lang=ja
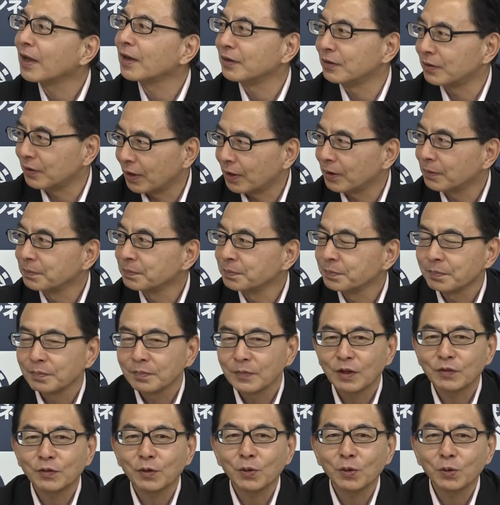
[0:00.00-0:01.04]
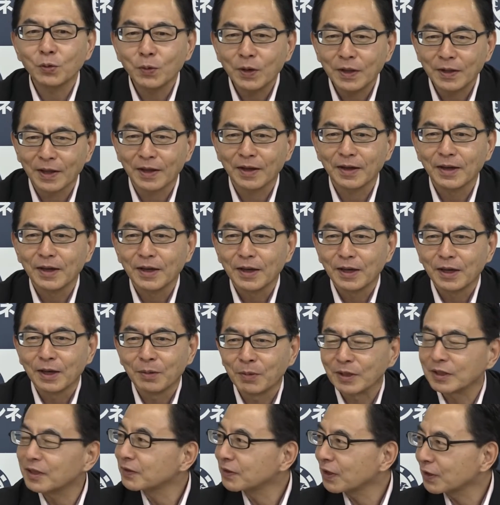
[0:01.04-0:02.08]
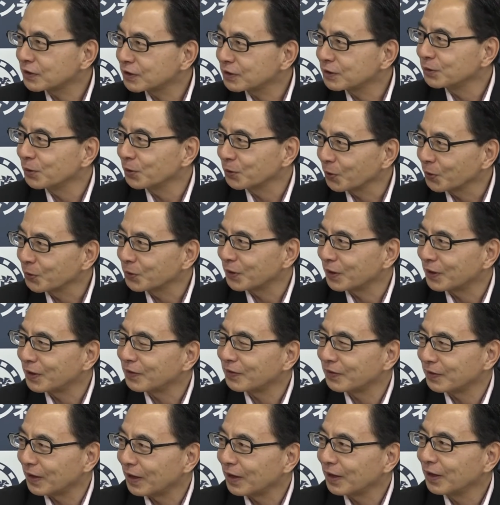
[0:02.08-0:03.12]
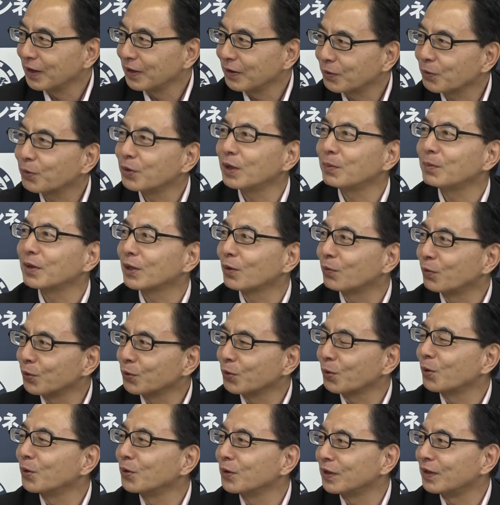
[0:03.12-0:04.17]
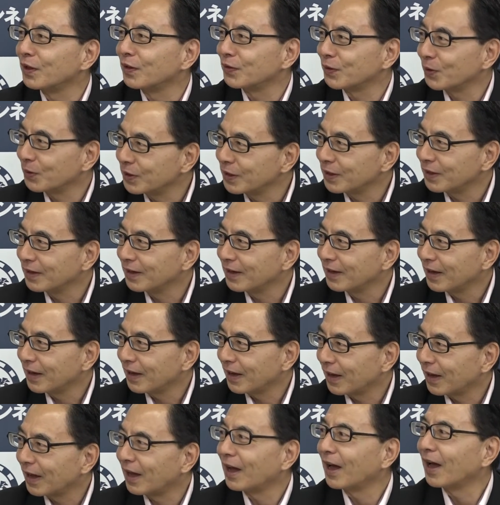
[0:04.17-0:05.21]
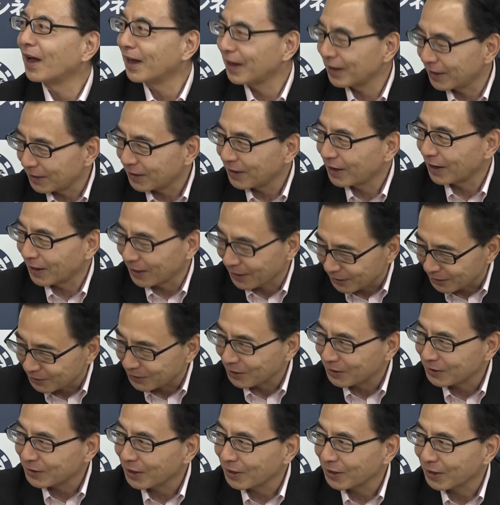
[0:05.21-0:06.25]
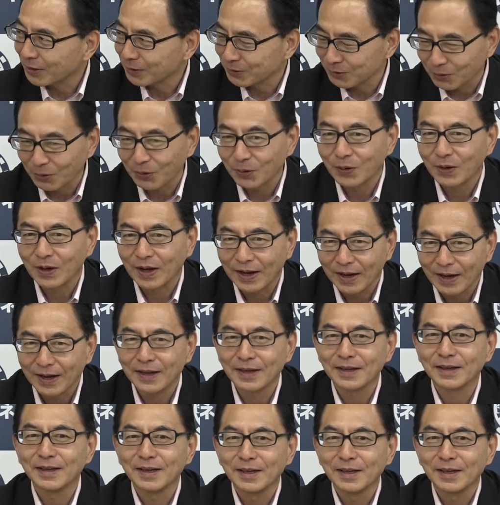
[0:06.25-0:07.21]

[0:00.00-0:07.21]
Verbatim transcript: いて。でその上でまた写真を撮ってですねそこでまたフォトコンテストに何度も足を、はい、運んでいただいて、はい、